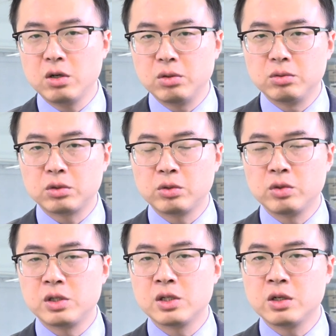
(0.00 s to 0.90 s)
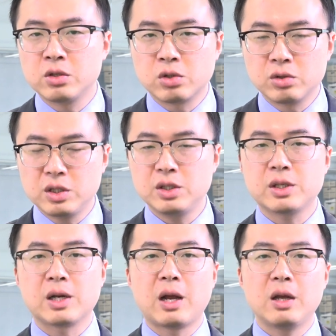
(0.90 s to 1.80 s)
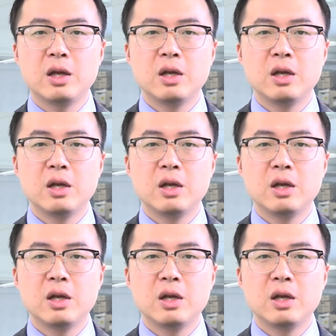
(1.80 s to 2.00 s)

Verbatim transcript: 后，通用汽车又重新起来，